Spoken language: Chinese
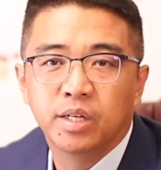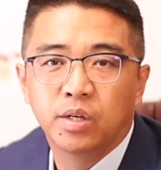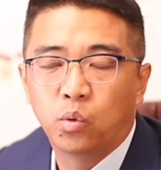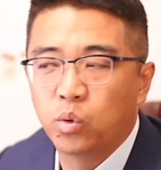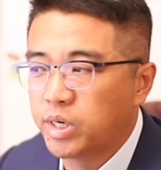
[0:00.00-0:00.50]

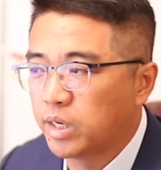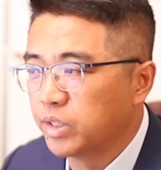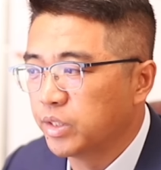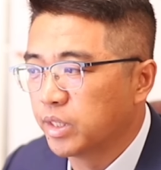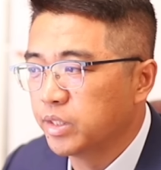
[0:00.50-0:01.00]
会让
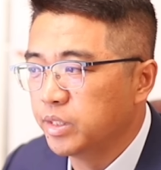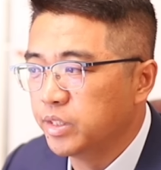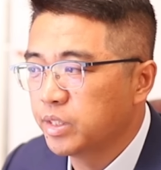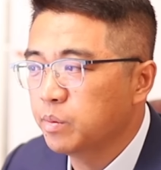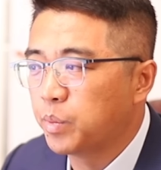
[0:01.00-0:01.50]
你的已
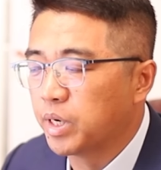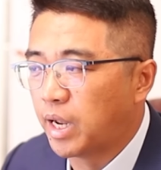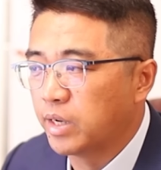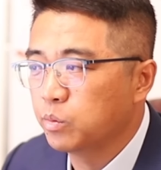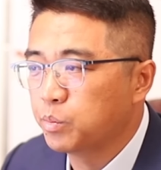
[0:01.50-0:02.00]
经本
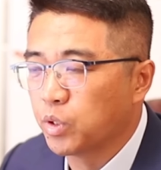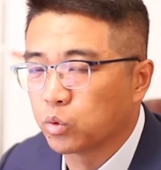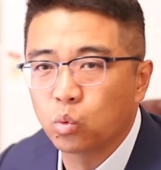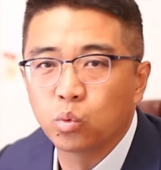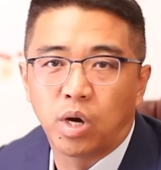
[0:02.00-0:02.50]
来就比较
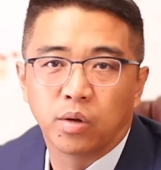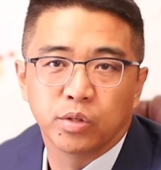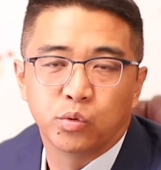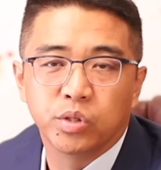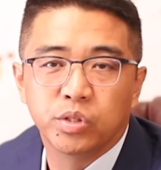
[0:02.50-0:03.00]
动摇的
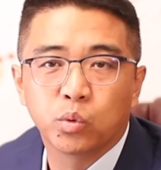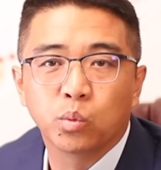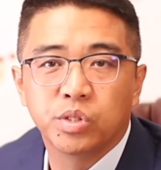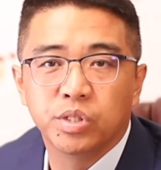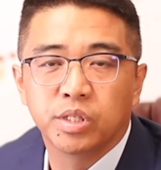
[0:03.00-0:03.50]
学习
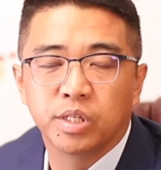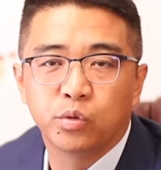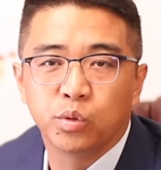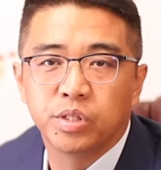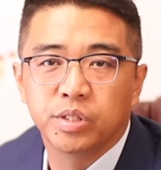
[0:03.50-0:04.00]
动机和
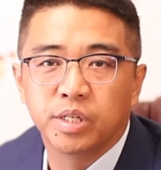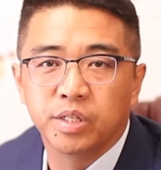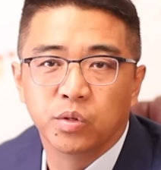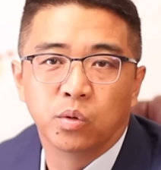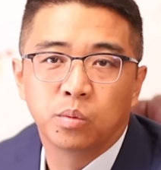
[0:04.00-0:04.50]
学习的理
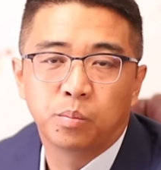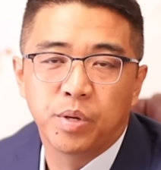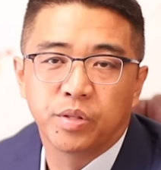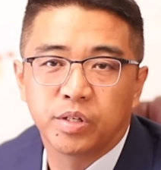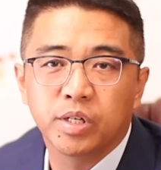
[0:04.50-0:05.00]
由
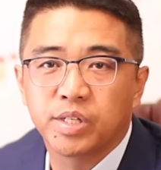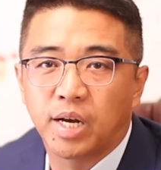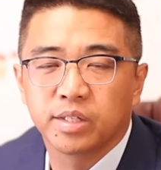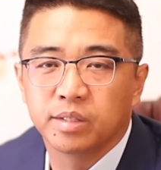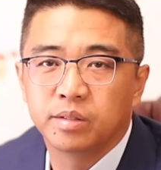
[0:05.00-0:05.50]
变得更
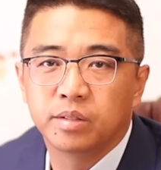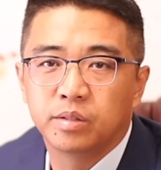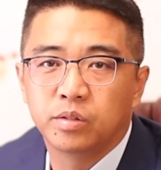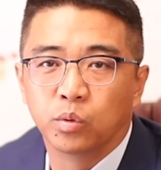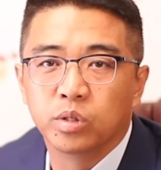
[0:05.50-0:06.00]
加的
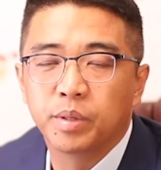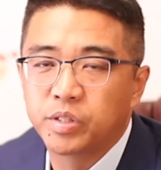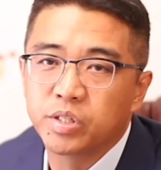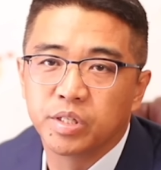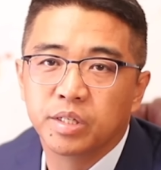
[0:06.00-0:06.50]
容易被
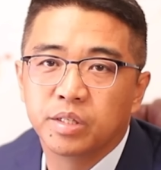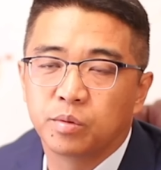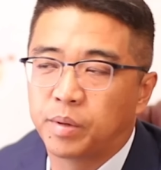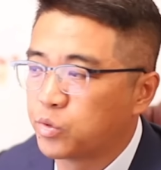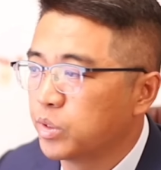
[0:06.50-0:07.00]
质疑，对
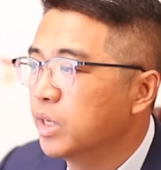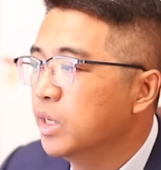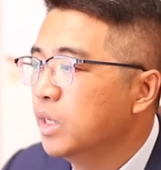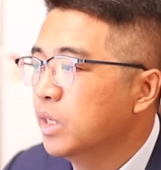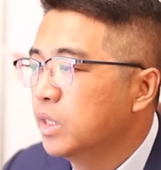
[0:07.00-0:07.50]
吧？所以，
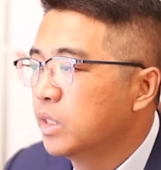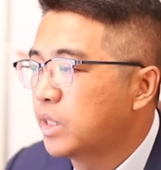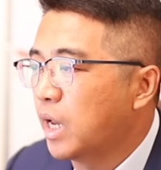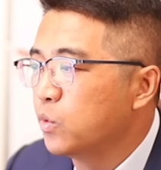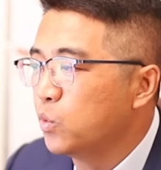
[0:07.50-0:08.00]

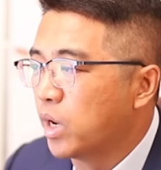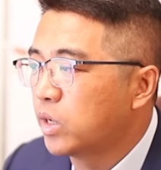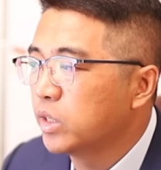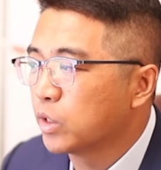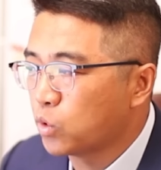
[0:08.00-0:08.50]
带语言
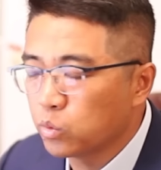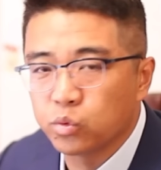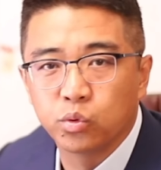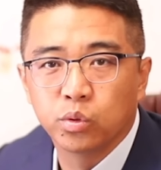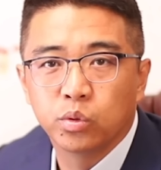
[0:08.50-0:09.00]
课的双录
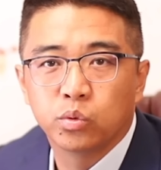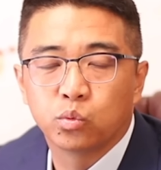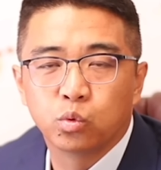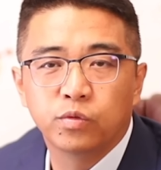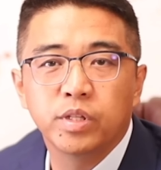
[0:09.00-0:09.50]
取，
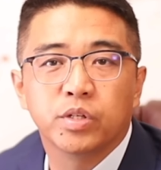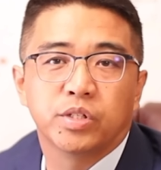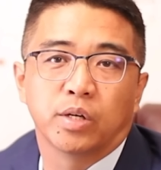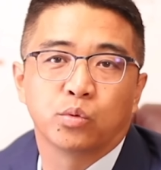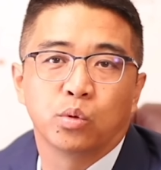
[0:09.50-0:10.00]
除非你是
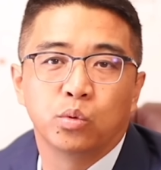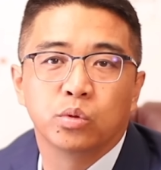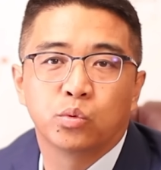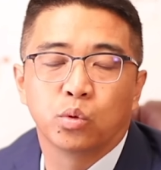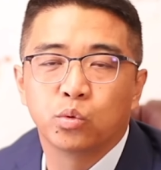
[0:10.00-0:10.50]
想做旅
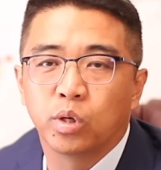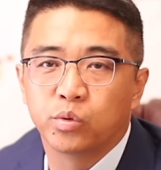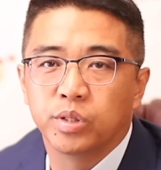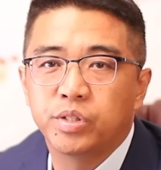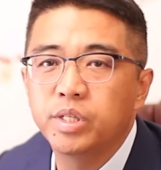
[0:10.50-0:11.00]
做旅转
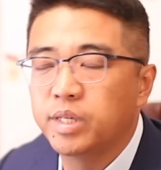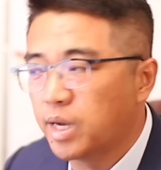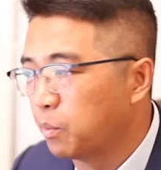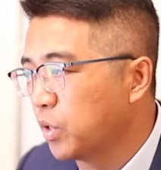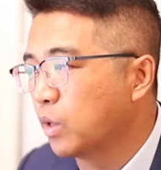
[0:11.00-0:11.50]
学，尽
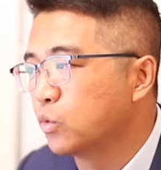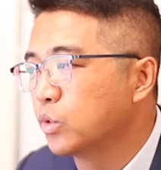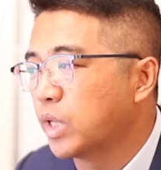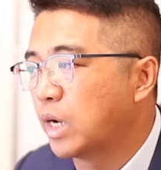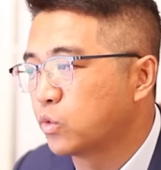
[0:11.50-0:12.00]
量不要去
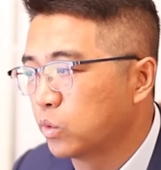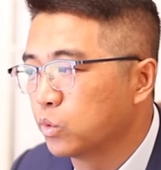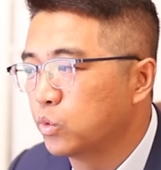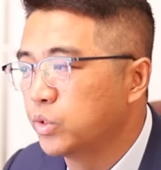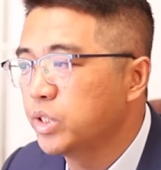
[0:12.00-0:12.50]
拿双录
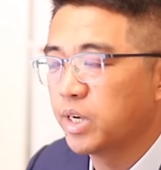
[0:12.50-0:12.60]
取，尽